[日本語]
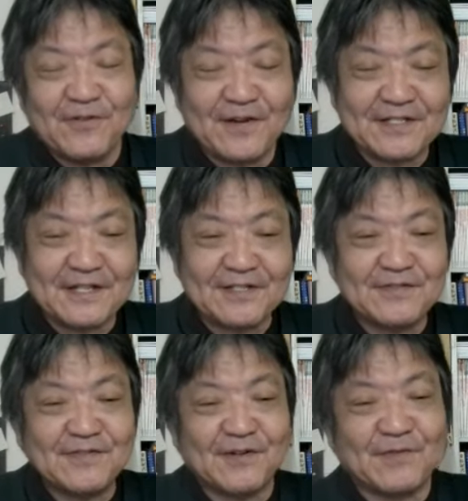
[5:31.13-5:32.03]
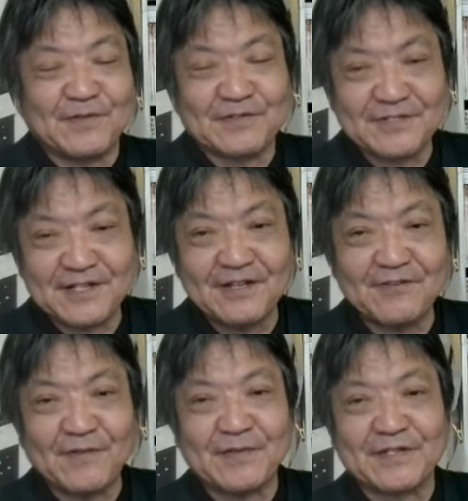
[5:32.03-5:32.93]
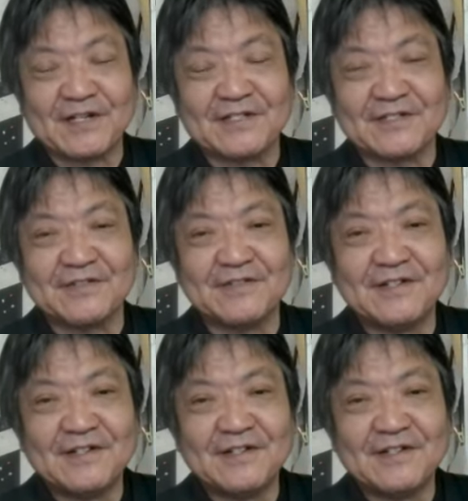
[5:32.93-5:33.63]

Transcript: 私は思いますね、オバマに関しては。